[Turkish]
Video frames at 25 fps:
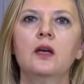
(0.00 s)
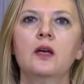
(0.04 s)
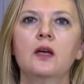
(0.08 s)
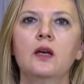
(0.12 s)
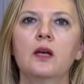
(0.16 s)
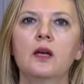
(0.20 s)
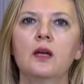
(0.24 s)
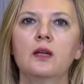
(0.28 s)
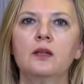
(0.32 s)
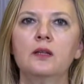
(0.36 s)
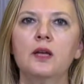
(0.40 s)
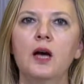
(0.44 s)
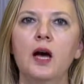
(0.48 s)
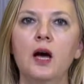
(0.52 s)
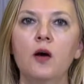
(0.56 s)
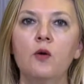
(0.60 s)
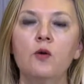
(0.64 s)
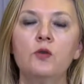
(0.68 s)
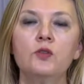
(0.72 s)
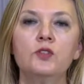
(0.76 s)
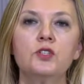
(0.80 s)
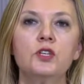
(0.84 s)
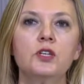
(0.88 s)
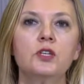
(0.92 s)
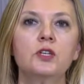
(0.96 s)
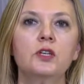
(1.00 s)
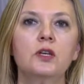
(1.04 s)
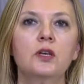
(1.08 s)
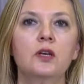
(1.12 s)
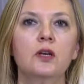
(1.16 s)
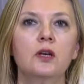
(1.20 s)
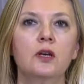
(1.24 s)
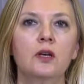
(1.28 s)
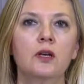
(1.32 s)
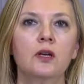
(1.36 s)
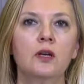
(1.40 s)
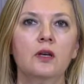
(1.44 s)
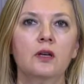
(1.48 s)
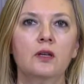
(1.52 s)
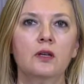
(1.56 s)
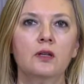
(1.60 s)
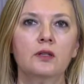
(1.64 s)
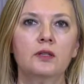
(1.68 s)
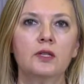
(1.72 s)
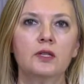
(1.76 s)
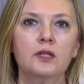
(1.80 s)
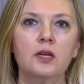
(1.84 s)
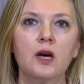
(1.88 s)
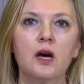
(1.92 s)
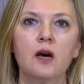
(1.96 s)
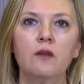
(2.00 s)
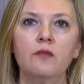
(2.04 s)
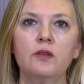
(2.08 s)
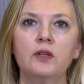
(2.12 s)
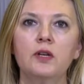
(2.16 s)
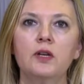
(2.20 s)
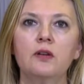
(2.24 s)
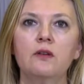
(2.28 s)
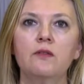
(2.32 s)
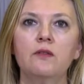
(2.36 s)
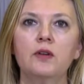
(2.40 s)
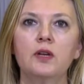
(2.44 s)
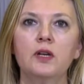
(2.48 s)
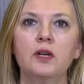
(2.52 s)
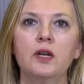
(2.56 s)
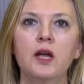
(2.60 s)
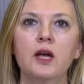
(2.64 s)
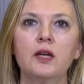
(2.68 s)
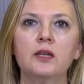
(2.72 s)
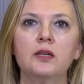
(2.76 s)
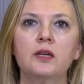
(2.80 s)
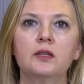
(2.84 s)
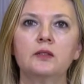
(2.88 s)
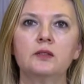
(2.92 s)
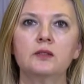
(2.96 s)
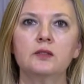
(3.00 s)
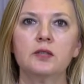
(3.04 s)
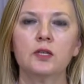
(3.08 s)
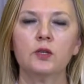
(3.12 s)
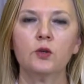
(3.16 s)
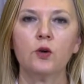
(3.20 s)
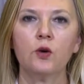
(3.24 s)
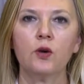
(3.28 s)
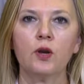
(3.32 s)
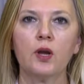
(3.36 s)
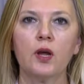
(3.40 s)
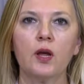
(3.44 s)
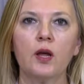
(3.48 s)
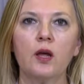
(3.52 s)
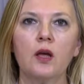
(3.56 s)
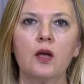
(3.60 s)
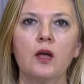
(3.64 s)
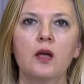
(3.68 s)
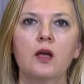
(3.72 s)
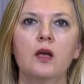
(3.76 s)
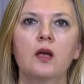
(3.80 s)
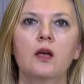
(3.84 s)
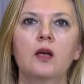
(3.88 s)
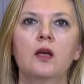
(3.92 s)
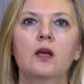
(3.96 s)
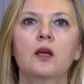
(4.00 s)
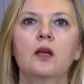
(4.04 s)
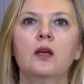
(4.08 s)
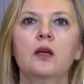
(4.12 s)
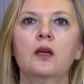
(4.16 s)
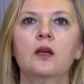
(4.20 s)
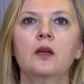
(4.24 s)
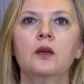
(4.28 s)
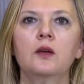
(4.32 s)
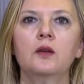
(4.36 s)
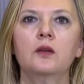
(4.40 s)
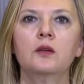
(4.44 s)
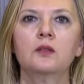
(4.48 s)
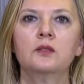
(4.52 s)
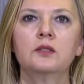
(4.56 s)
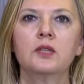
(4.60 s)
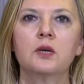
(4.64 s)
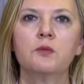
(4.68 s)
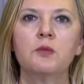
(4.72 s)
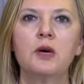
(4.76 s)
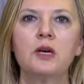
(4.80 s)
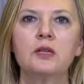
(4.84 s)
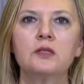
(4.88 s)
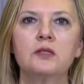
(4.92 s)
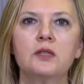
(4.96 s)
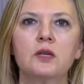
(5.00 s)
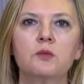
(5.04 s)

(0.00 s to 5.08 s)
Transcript: e, daha önceki e, tedavilere verilen yanıta göre e, zaman